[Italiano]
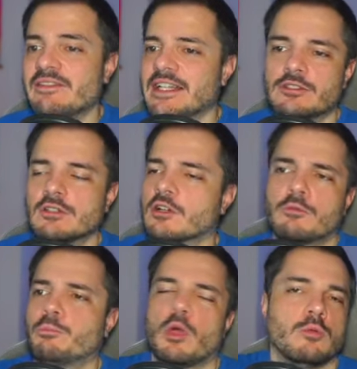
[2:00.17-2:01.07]

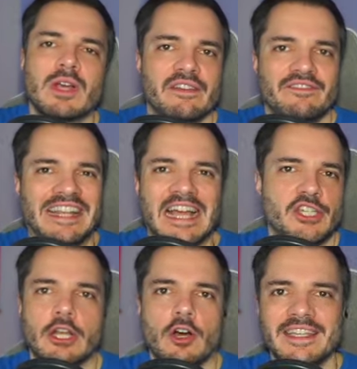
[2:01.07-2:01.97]
dell'evento, poi comunque vi
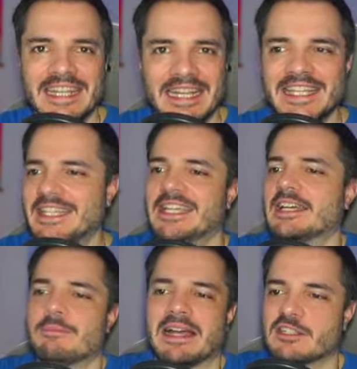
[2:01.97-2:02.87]
lascerò il
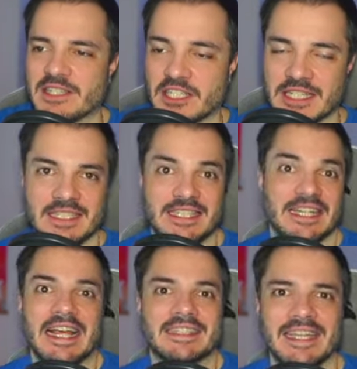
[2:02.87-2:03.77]
link, ma insomma se
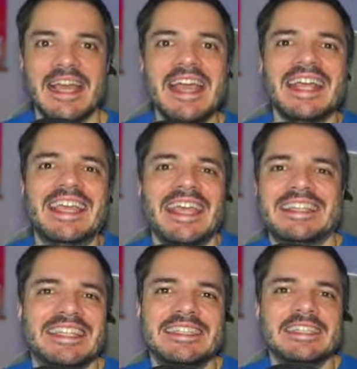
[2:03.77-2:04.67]
cercate
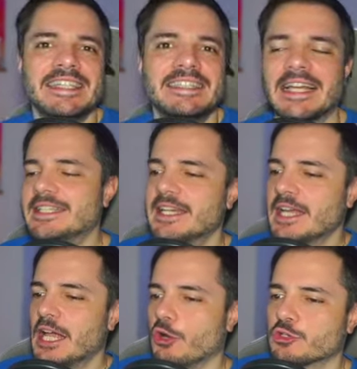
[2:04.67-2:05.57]
KCD Italy
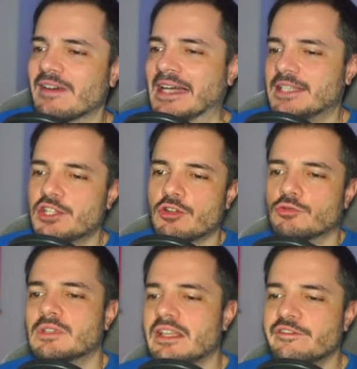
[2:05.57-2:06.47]
lo trovate, ci
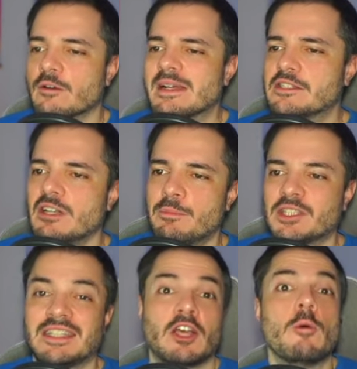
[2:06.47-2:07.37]
sono tutte le informazioni,
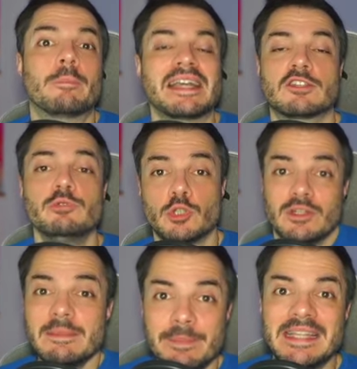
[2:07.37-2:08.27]
potete comprare
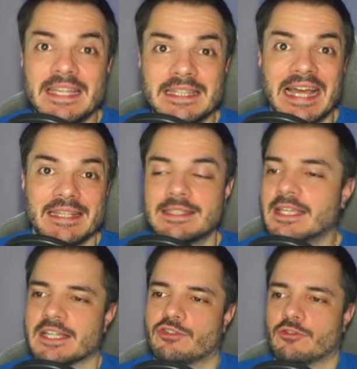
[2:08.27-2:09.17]
subito i
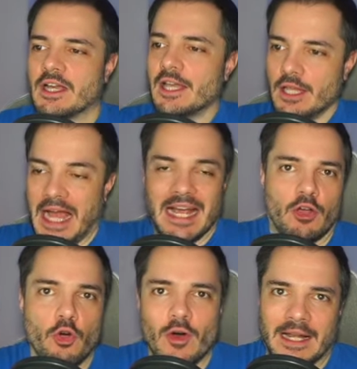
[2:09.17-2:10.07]
bigliettazzi che sono
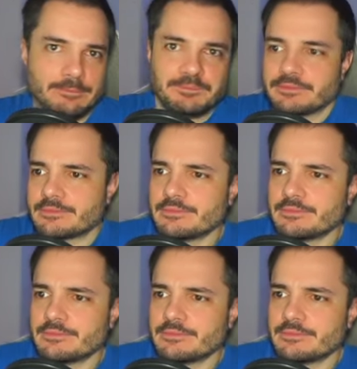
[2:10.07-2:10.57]
ancora